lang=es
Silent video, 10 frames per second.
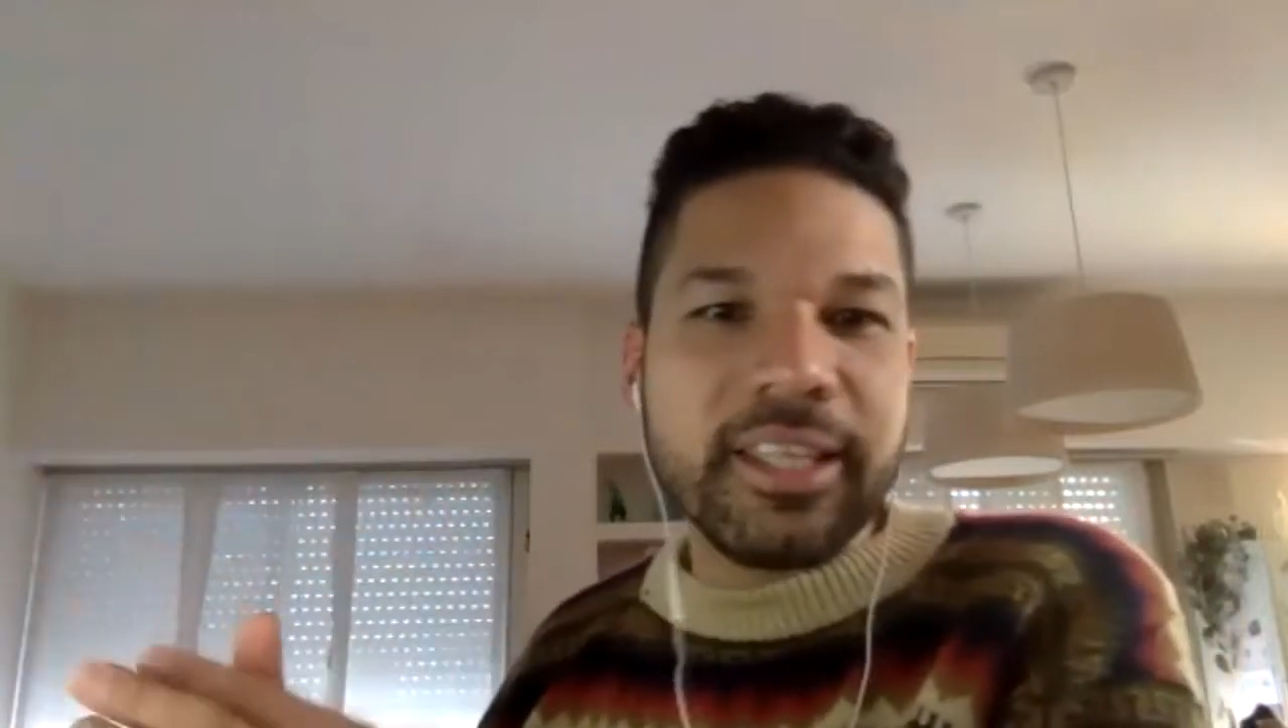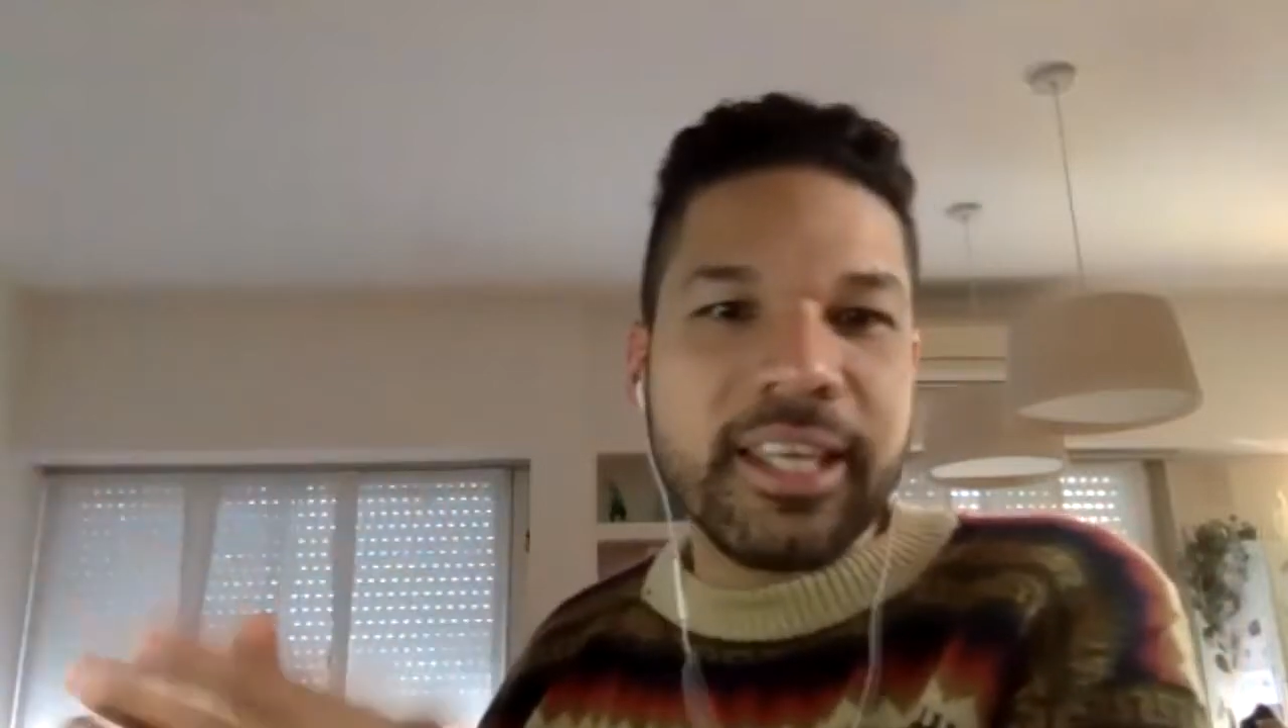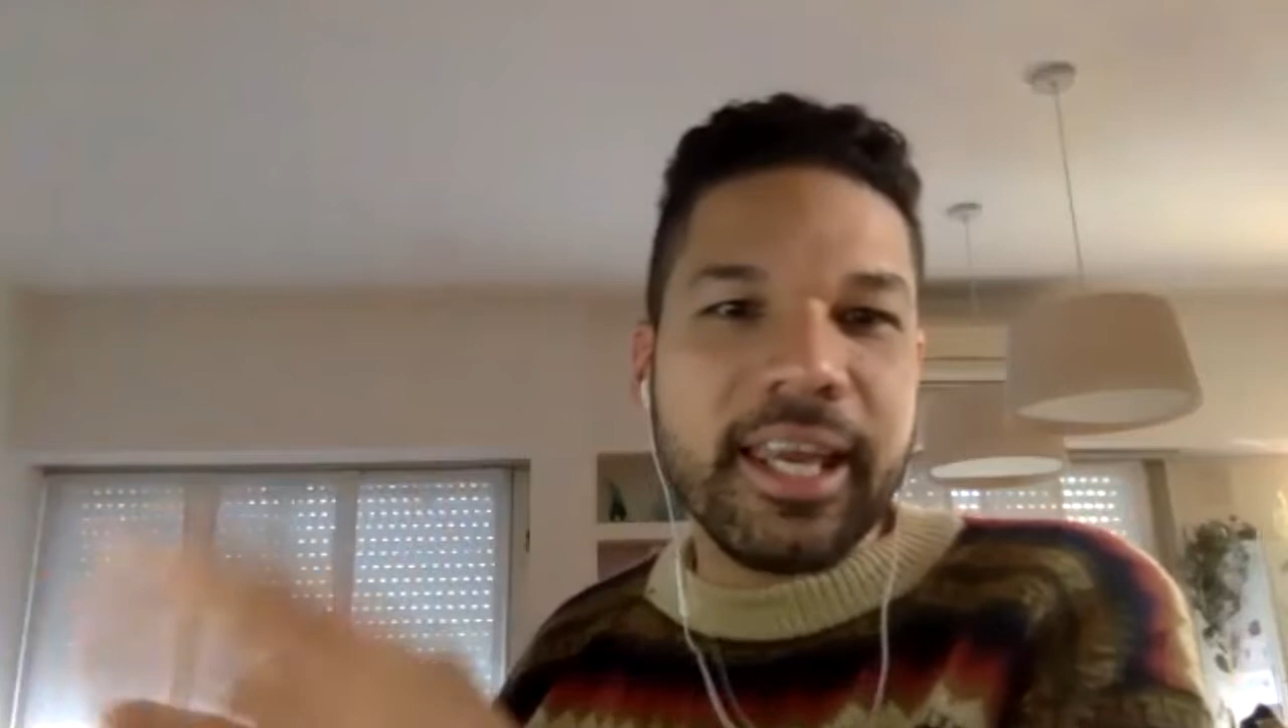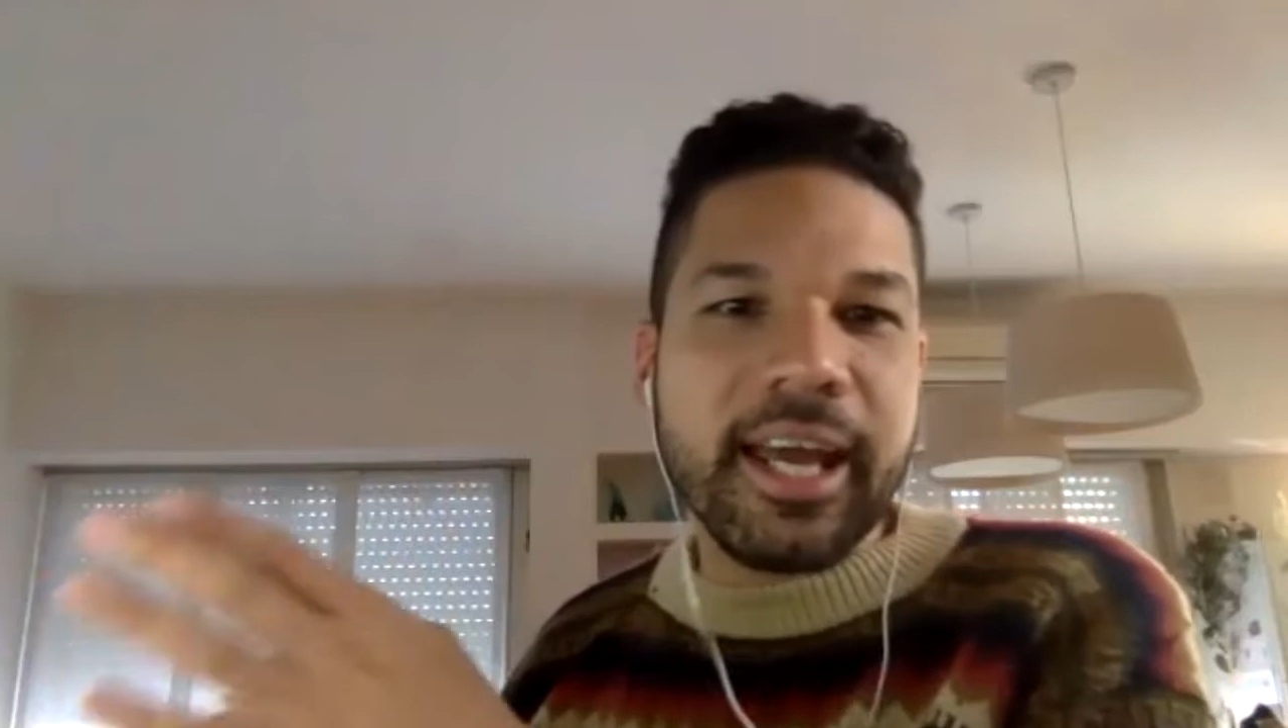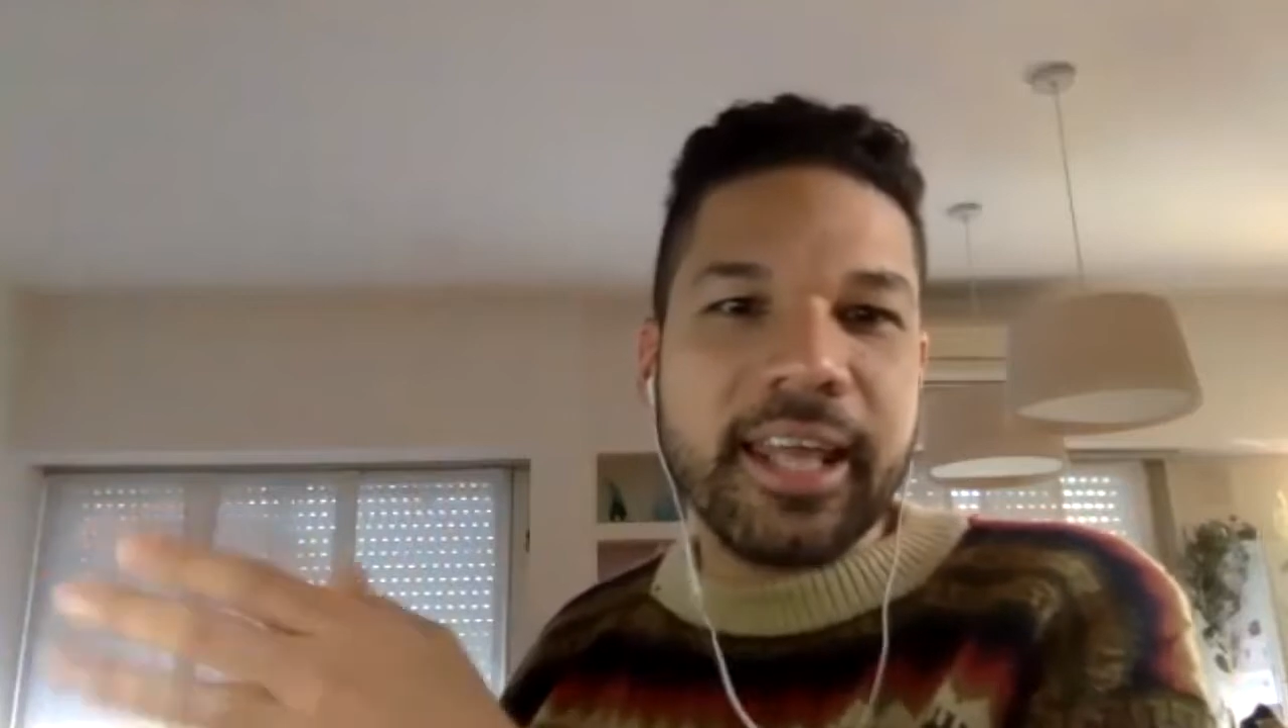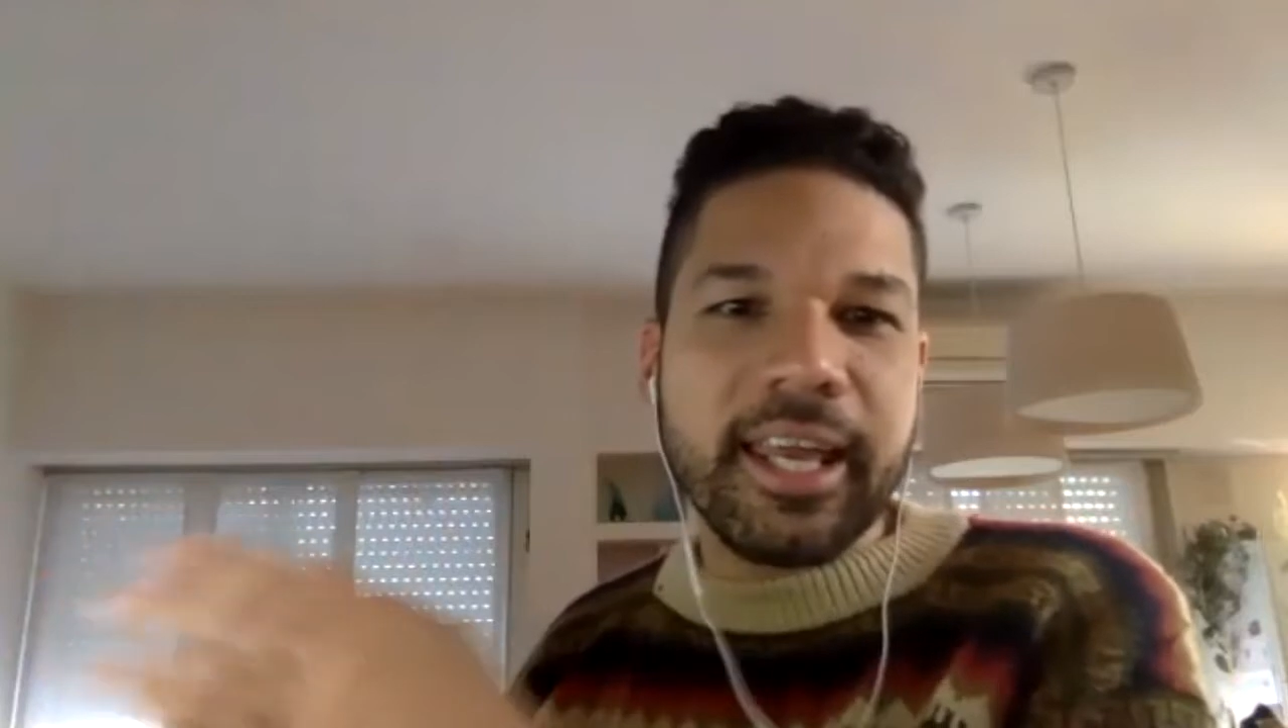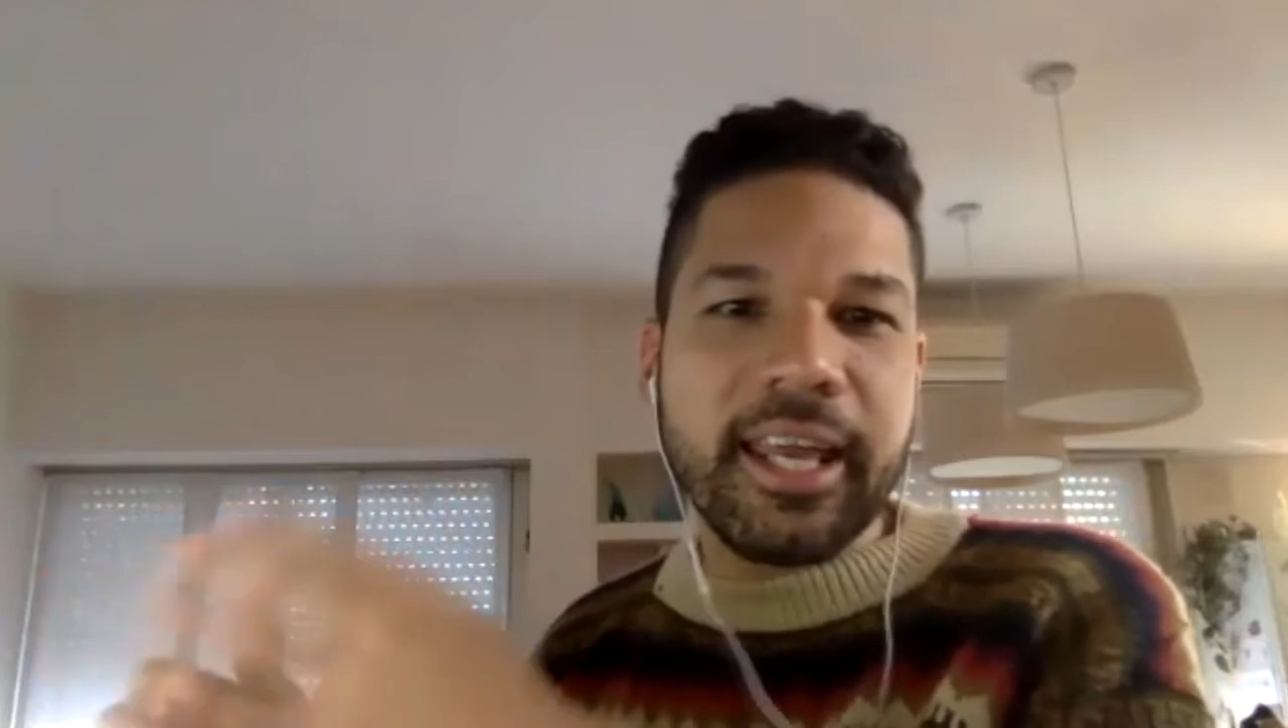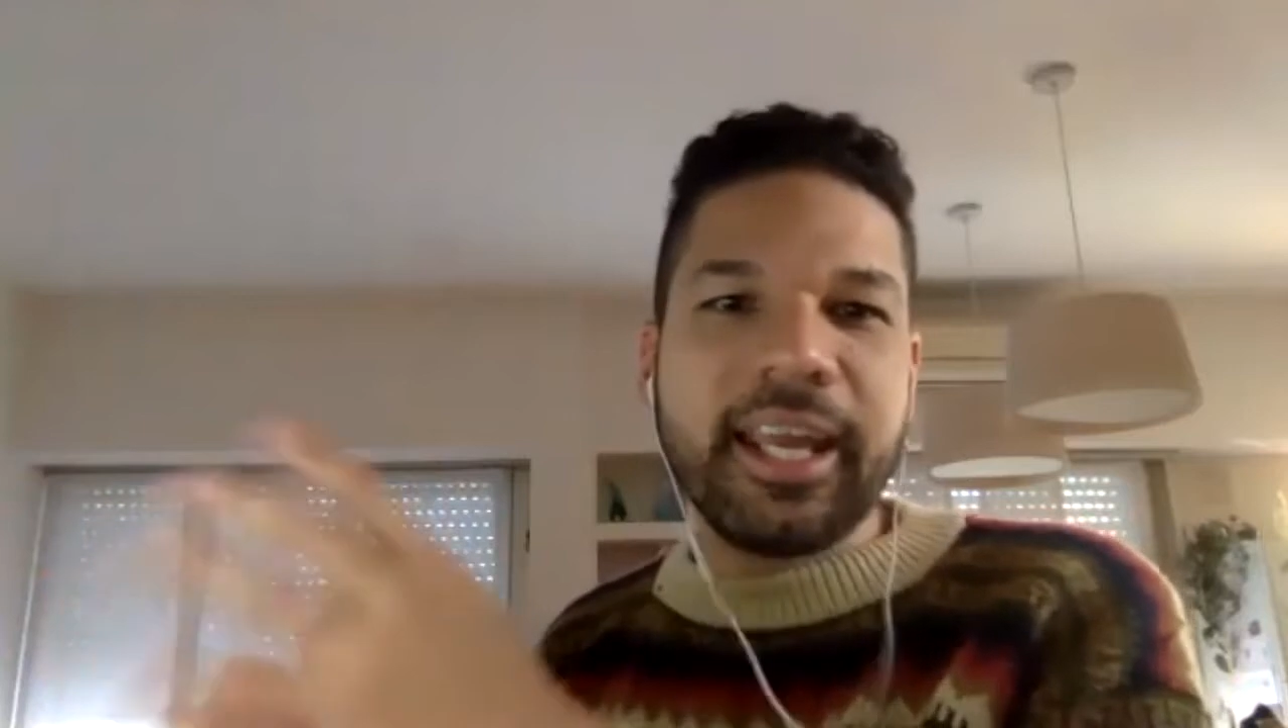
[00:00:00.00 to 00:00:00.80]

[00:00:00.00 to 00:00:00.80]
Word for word: día de